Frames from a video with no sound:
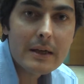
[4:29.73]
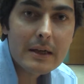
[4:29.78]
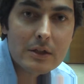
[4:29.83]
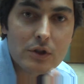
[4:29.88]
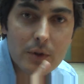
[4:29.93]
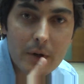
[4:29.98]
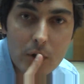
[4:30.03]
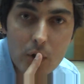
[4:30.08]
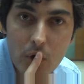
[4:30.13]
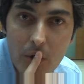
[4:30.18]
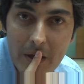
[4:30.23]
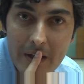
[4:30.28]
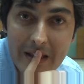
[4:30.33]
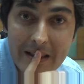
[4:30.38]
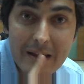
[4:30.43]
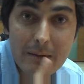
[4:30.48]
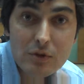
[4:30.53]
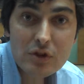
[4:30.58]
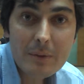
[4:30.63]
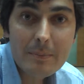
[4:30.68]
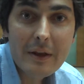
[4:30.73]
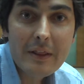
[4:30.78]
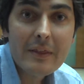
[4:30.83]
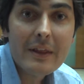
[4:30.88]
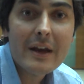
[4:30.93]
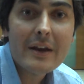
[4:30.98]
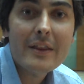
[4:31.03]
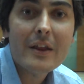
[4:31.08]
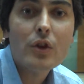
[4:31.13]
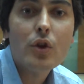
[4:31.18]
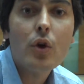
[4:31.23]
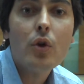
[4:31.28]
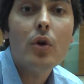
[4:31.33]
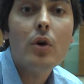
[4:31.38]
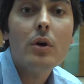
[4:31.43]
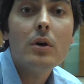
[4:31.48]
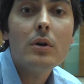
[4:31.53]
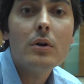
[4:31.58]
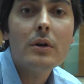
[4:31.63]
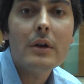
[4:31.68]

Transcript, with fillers: y sobre todo que intentamos aprender de todo